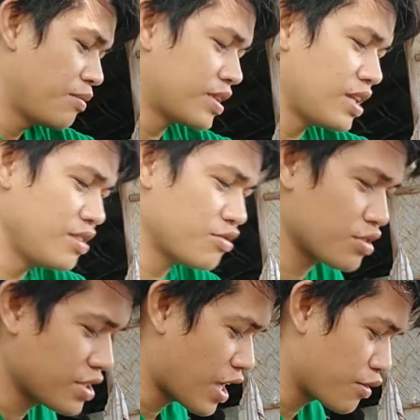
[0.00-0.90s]
boto
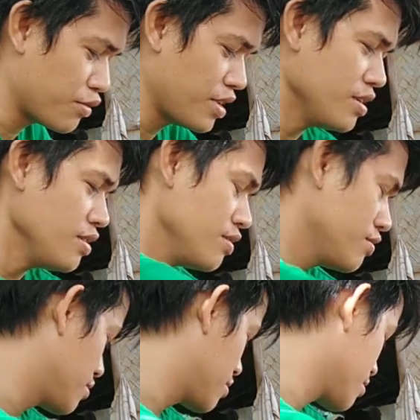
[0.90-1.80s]
sa laman or yung
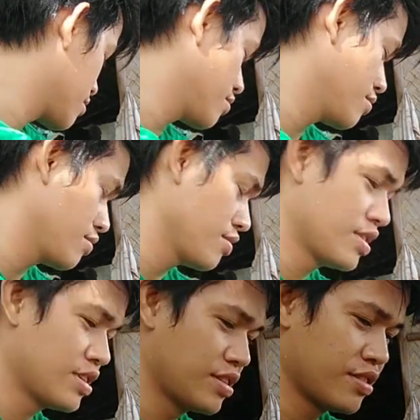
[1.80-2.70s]
nuts kasi yung
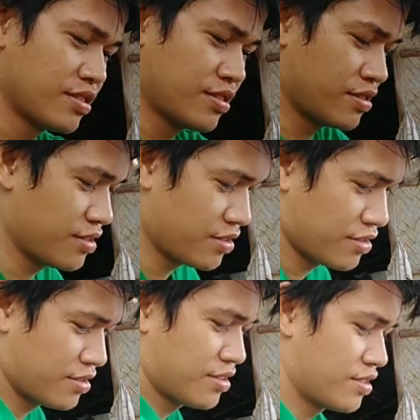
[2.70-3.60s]
nuts mga
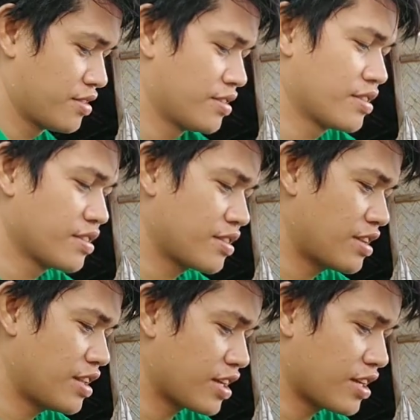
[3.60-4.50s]
kakoral ay
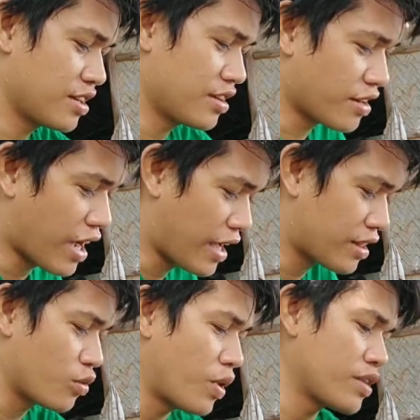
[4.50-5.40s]
iiwan natin
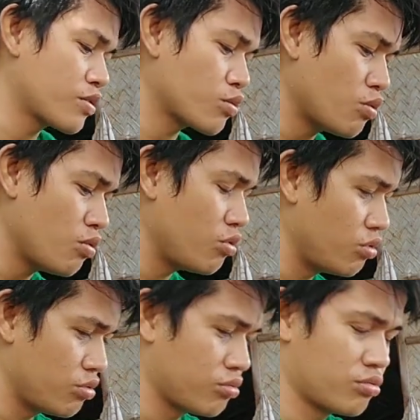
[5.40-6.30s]
dyan sa may-ari
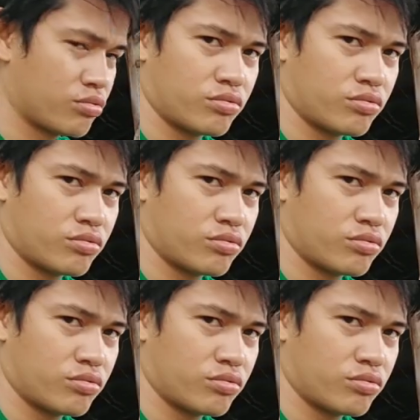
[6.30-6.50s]
ng